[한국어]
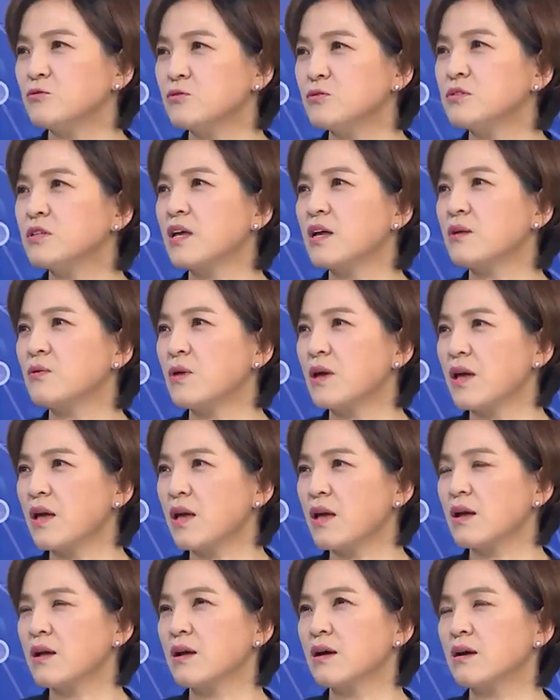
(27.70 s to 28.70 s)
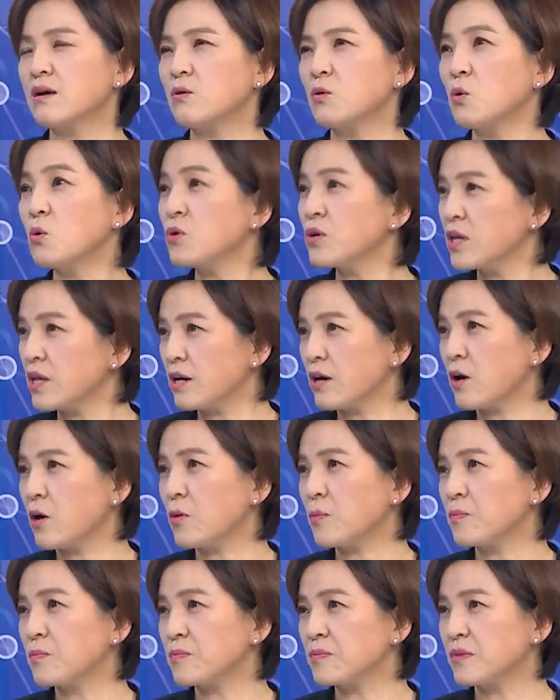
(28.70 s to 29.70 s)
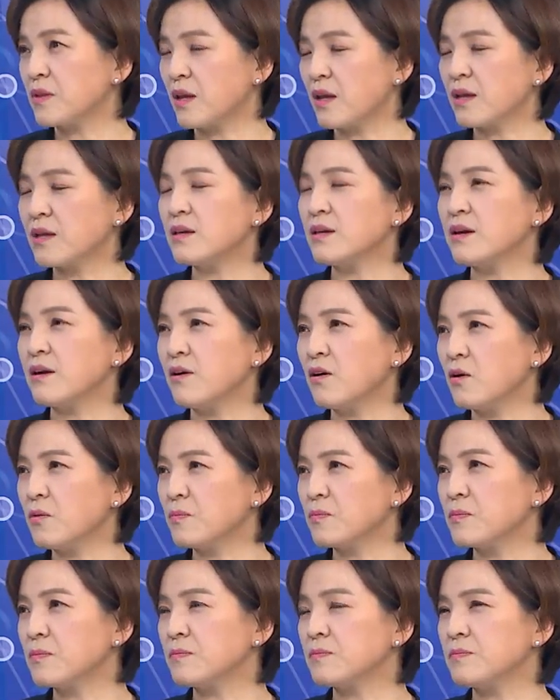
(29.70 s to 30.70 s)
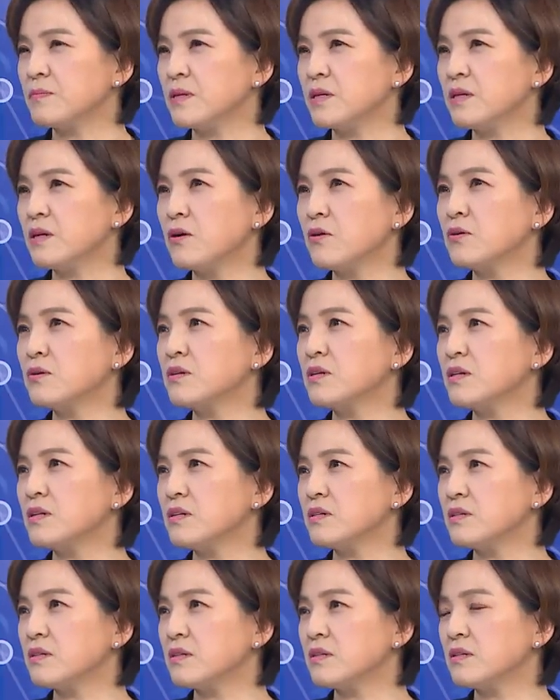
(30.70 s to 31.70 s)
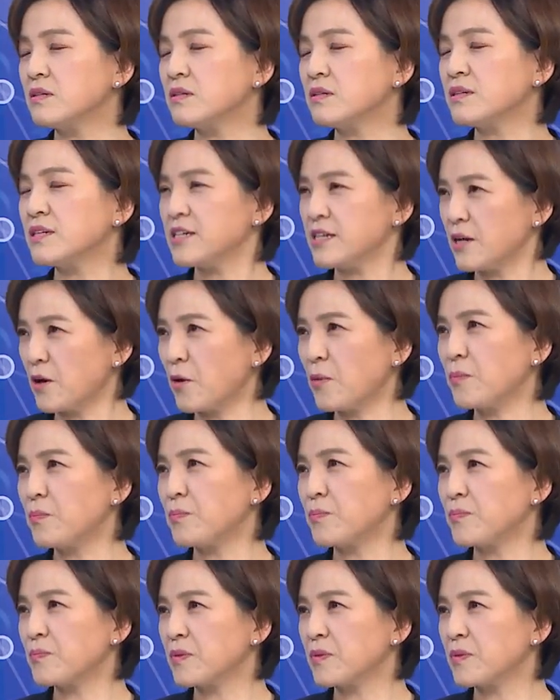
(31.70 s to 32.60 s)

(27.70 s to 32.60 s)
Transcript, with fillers: 국내외 공기업, 대기업, 비영리 기업,